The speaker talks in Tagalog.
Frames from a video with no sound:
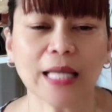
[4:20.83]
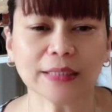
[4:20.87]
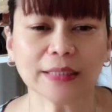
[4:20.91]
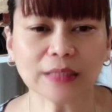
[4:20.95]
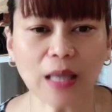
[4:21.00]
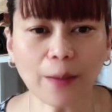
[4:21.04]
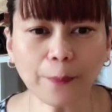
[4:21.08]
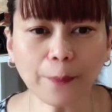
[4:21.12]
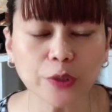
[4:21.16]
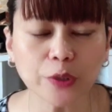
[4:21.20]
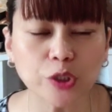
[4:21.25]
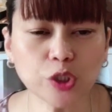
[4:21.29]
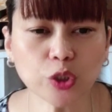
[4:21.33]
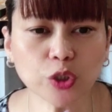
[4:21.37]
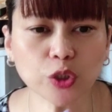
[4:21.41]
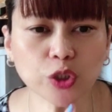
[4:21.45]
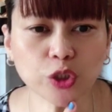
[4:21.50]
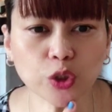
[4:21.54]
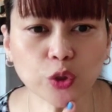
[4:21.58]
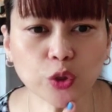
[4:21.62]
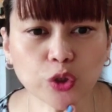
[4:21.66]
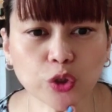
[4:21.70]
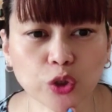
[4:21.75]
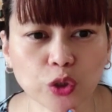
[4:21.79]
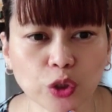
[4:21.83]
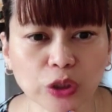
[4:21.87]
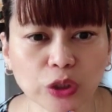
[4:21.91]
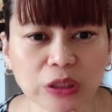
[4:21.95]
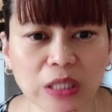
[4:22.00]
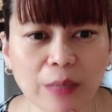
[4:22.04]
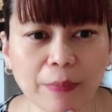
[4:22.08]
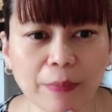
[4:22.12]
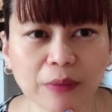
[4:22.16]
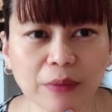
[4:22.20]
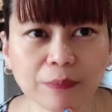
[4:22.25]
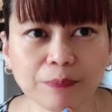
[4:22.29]
Tapos yung susunod
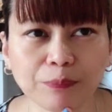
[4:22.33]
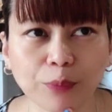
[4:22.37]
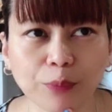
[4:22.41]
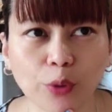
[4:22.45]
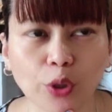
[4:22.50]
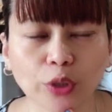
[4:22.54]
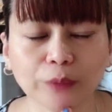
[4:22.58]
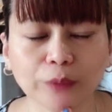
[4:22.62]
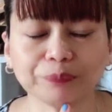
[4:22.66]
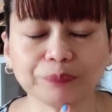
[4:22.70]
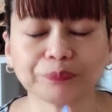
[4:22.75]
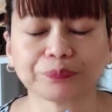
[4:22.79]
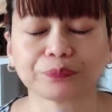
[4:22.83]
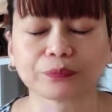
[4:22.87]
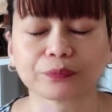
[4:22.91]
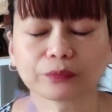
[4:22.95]
naman po,